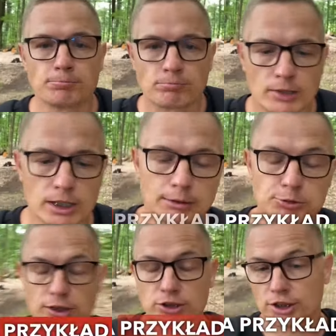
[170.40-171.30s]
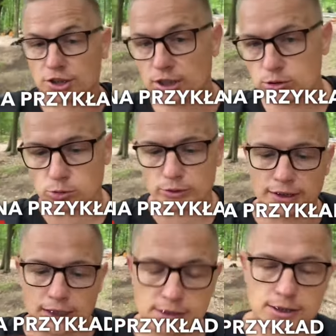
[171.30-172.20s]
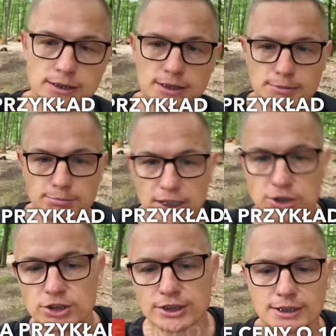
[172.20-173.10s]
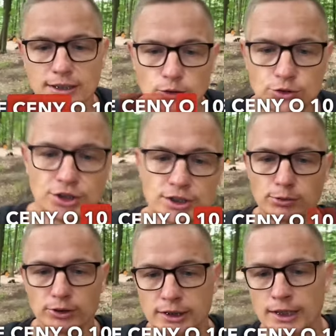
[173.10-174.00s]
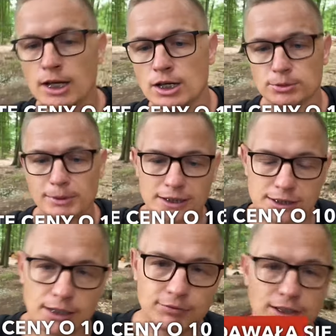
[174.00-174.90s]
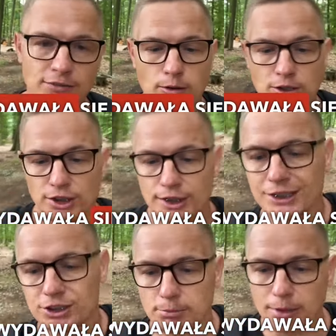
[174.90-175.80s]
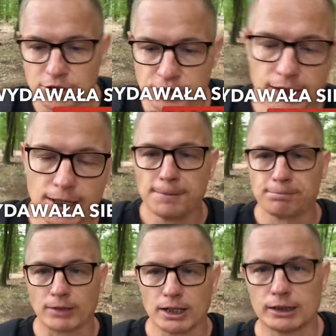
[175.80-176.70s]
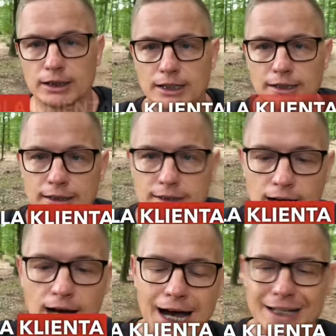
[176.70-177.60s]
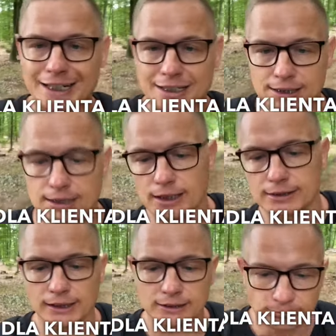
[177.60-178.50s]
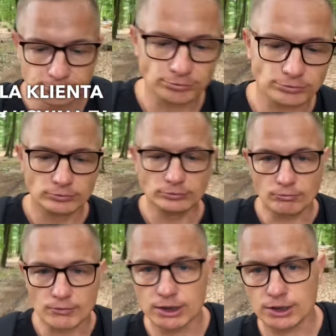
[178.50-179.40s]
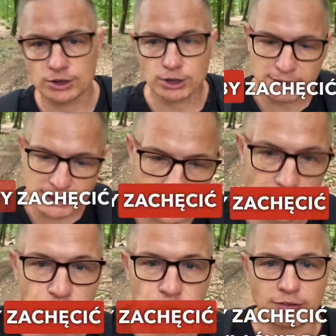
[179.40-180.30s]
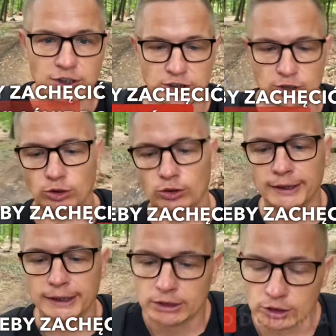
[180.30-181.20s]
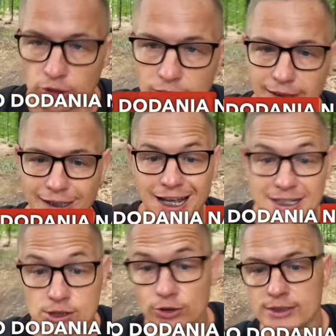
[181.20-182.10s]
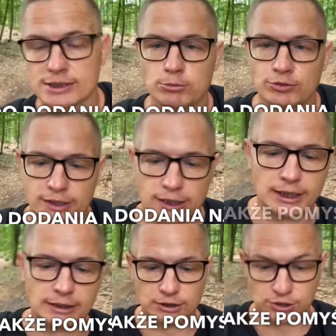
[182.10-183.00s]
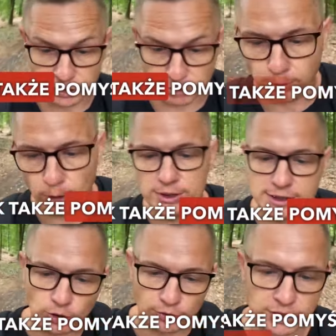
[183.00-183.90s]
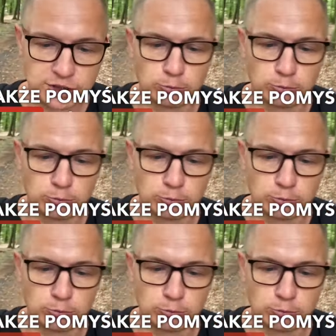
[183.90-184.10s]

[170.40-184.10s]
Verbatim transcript: mm, na przykład 40 zł, tak? E, zmniejszyć tę cenę o 10 zł, żeby ta cena wydawała się jeszcze bardziej e, dla klienta atrakcyjna, tak? E, żeby zachęcić go właśnie do, do dodania na stronie zamówienia. Tak? tak także pomyśl, co jeszcze